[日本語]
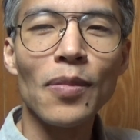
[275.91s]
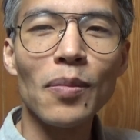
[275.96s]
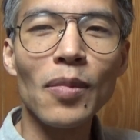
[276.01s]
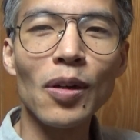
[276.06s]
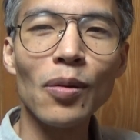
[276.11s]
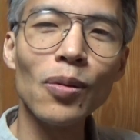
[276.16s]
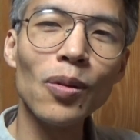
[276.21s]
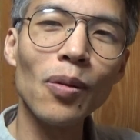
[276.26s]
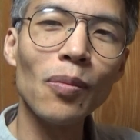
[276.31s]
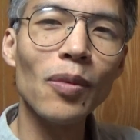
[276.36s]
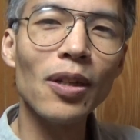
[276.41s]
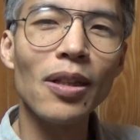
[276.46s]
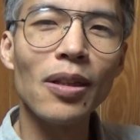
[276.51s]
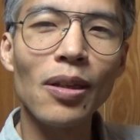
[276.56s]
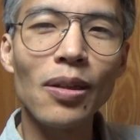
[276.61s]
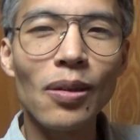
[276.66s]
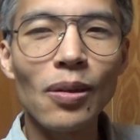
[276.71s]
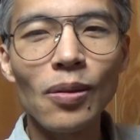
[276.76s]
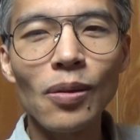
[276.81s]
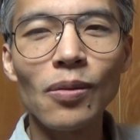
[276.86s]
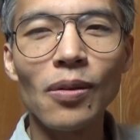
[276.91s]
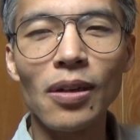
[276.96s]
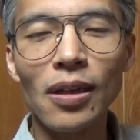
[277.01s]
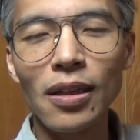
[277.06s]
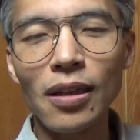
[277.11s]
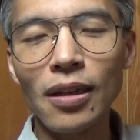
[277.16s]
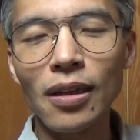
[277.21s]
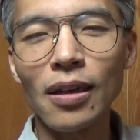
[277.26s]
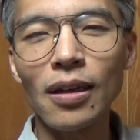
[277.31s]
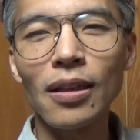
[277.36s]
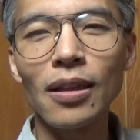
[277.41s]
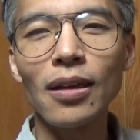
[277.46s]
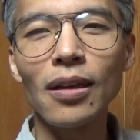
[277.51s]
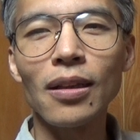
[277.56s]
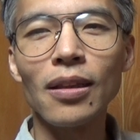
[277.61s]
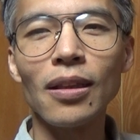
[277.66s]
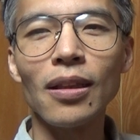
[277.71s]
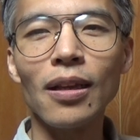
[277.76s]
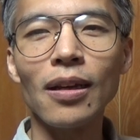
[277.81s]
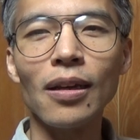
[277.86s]
まあ、鵜呑みにするのは危険
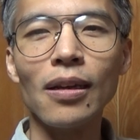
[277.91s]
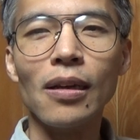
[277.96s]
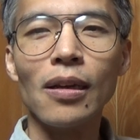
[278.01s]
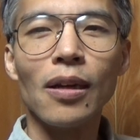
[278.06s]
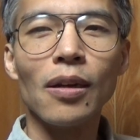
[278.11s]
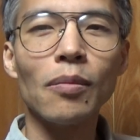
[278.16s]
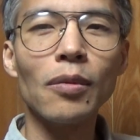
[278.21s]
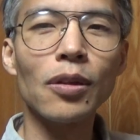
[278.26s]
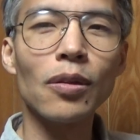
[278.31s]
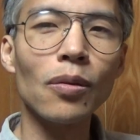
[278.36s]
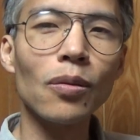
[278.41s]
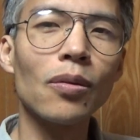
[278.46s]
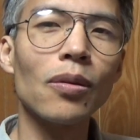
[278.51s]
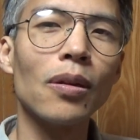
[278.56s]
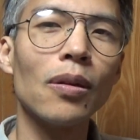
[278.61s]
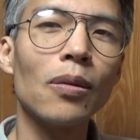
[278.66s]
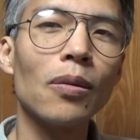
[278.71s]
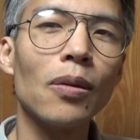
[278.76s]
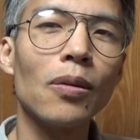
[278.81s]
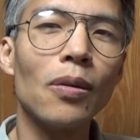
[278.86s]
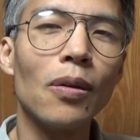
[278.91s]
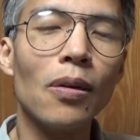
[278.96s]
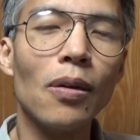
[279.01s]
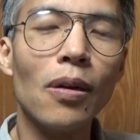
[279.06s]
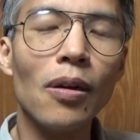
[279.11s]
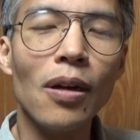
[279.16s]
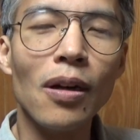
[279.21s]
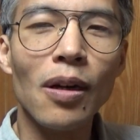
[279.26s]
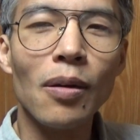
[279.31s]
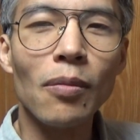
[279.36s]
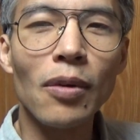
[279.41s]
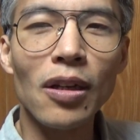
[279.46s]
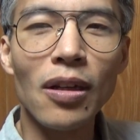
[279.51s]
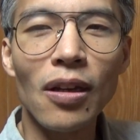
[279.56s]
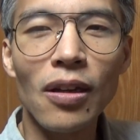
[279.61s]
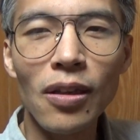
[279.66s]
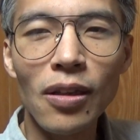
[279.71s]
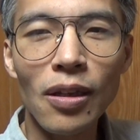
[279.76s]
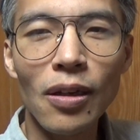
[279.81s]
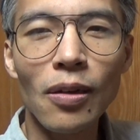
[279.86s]
なんで、まあ、ちょっといろいろ
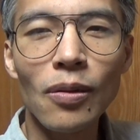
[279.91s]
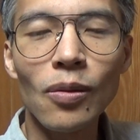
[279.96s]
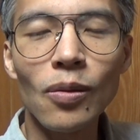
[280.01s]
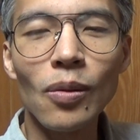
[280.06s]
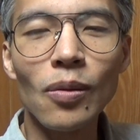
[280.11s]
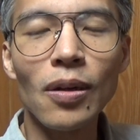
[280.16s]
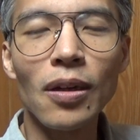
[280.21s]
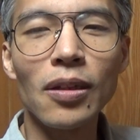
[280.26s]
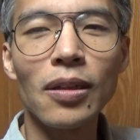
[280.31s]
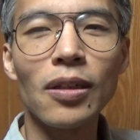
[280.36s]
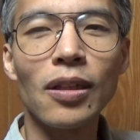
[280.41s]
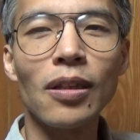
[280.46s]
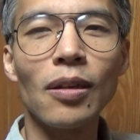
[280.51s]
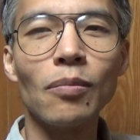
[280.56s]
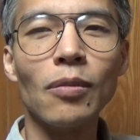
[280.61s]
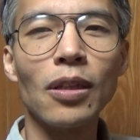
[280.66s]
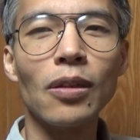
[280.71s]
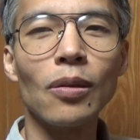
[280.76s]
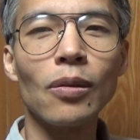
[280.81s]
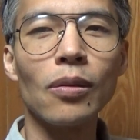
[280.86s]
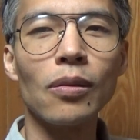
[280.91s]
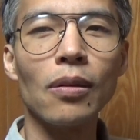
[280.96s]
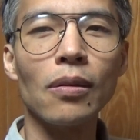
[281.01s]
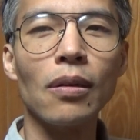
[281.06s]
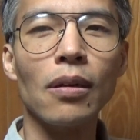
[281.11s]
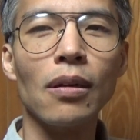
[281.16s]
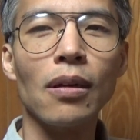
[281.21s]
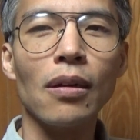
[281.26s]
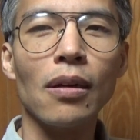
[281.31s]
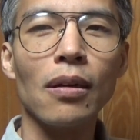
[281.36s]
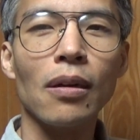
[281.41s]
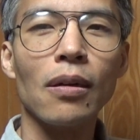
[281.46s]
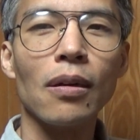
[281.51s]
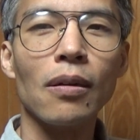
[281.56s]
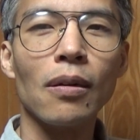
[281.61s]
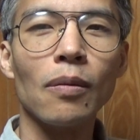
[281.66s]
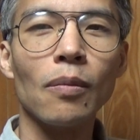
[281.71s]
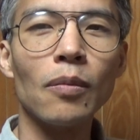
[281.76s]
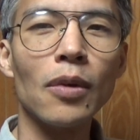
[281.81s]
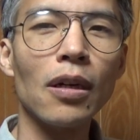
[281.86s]
検索とかしてみつつ
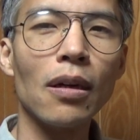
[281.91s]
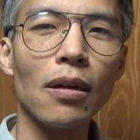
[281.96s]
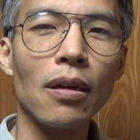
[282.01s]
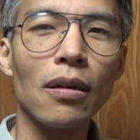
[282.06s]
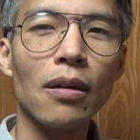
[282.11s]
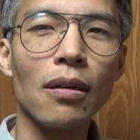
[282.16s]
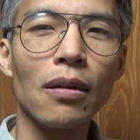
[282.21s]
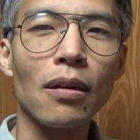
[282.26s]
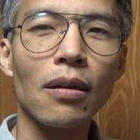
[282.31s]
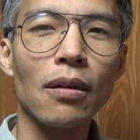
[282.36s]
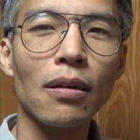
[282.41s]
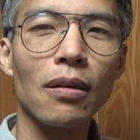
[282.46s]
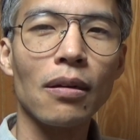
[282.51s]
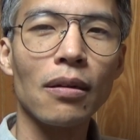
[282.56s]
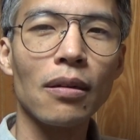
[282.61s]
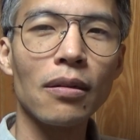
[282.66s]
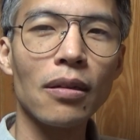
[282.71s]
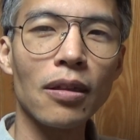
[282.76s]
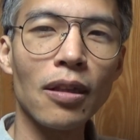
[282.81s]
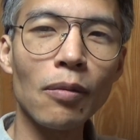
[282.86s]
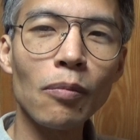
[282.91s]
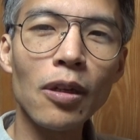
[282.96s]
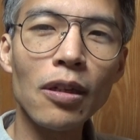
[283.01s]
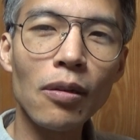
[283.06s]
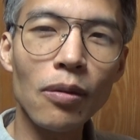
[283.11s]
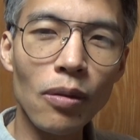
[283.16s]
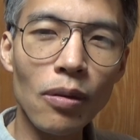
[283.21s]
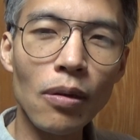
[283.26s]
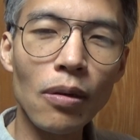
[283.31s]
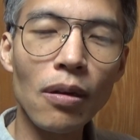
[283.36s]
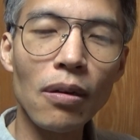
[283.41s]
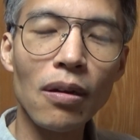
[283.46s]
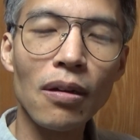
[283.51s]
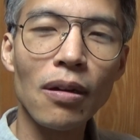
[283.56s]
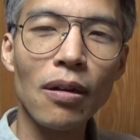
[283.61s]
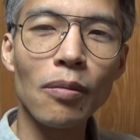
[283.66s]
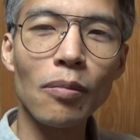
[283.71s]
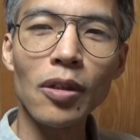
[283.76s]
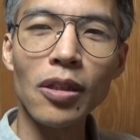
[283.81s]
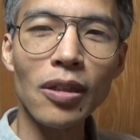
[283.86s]
まあしてみると
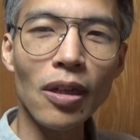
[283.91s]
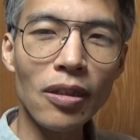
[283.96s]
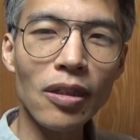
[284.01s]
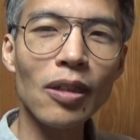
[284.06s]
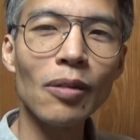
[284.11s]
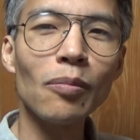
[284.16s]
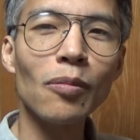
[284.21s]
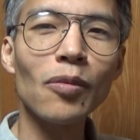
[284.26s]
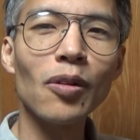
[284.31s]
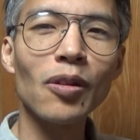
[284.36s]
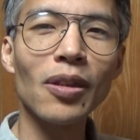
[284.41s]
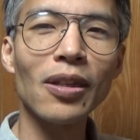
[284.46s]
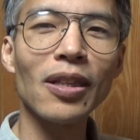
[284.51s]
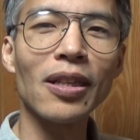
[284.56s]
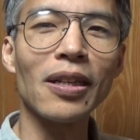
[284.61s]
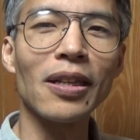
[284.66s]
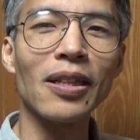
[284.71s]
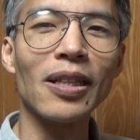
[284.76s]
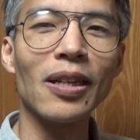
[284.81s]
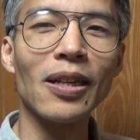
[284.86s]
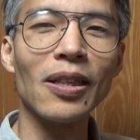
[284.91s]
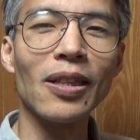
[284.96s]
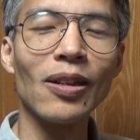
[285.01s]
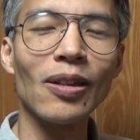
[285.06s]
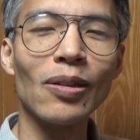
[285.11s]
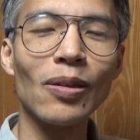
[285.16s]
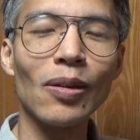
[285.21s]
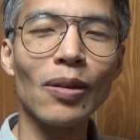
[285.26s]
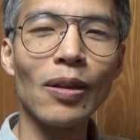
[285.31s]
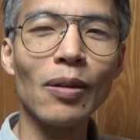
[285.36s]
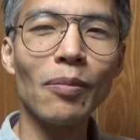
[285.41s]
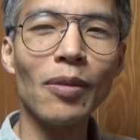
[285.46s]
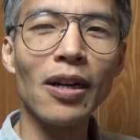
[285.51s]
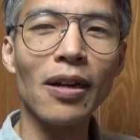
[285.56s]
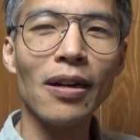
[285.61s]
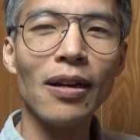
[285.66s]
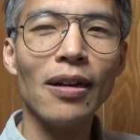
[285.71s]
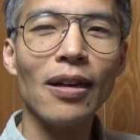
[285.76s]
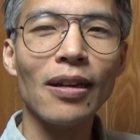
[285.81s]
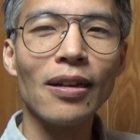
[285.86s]
まあ、写真も出てきたんですよね。
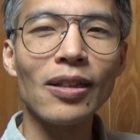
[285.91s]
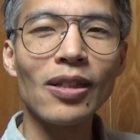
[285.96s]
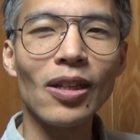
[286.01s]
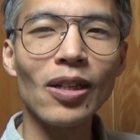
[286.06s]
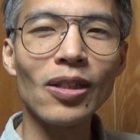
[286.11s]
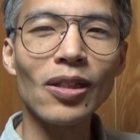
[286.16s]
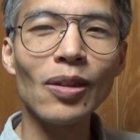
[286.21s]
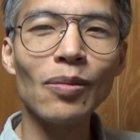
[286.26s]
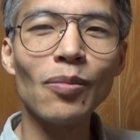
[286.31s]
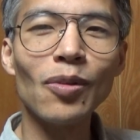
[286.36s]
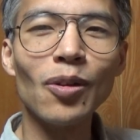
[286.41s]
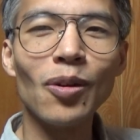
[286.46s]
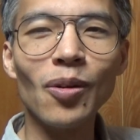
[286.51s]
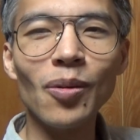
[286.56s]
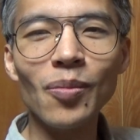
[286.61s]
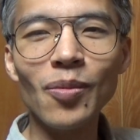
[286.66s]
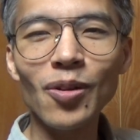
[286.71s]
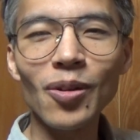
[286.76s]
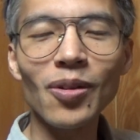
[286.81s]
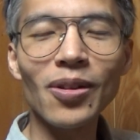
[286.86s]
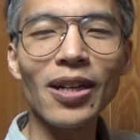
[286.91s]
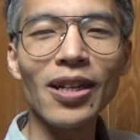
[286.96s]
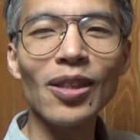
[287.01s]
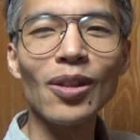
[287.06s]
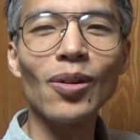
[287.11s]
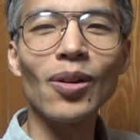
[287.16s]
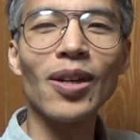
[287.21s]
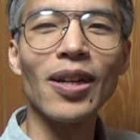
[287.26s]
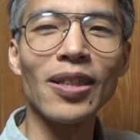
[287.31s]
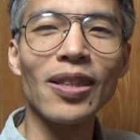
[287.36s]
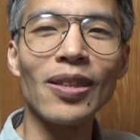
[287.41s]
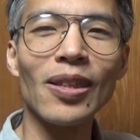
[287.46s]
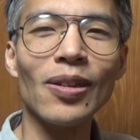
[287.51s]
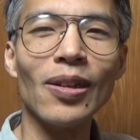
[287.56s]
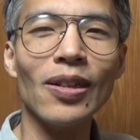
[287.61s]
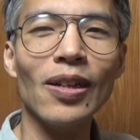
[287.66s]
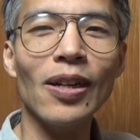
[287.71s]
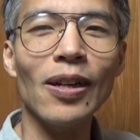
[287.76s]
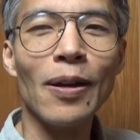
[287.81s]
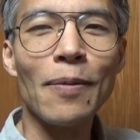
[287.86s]
まあ、写真も本物かどうかって
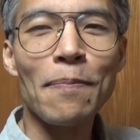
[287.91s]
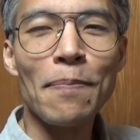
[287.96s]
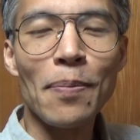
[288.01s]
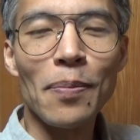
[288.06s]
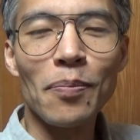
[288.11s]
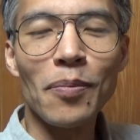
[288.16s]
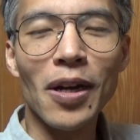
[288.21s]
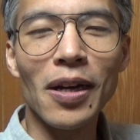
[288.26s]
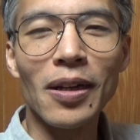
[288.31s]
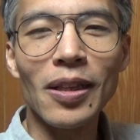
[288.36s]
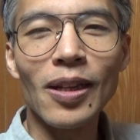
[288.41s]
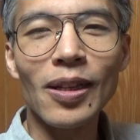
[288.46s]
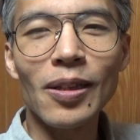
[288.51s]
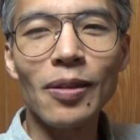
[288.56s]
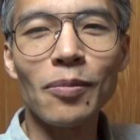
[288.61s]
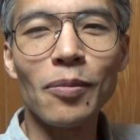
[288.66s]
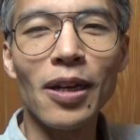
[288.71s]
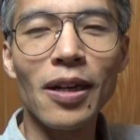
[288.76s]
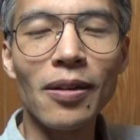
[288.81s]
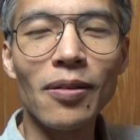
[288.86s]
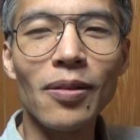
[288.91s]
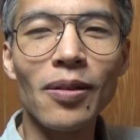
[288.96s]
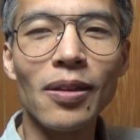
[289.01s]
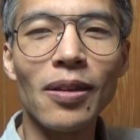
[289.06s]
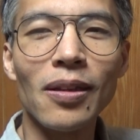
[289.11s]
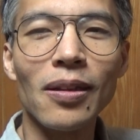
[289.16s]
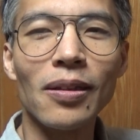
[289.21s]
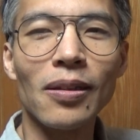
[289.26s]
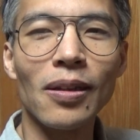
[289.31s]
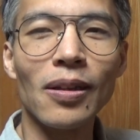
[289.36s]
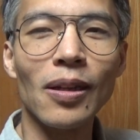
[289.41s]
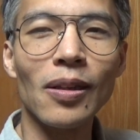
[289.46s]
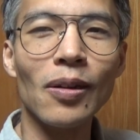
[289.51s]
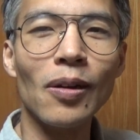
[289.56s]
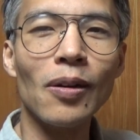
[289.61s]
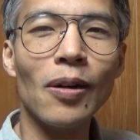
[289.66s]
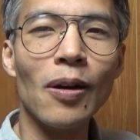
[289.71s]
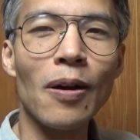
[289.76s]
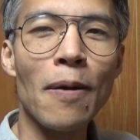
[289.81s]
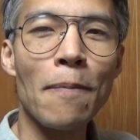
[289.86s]
いう、まあ、話もあるんですけ
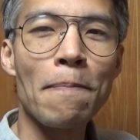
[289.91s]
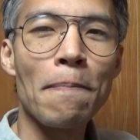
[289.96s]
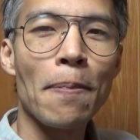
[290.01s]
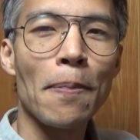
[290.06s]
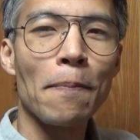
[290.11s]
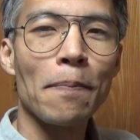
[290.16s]
ど、